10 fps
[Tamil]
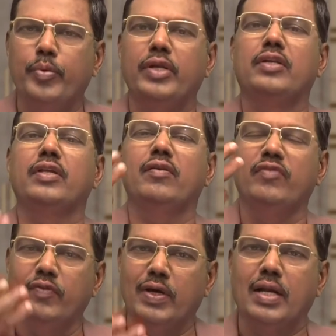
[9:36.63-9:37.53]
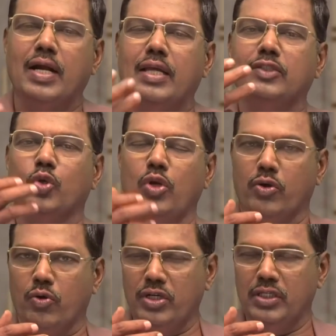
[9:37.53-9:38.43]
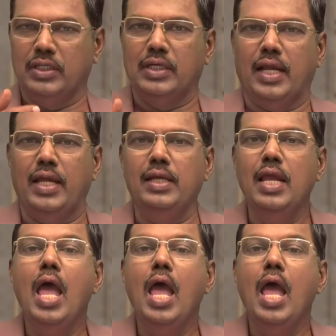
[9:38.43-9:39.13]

பற்றிய விவரங்களை சொல்லிக் கொண்டிருக்கிறேன்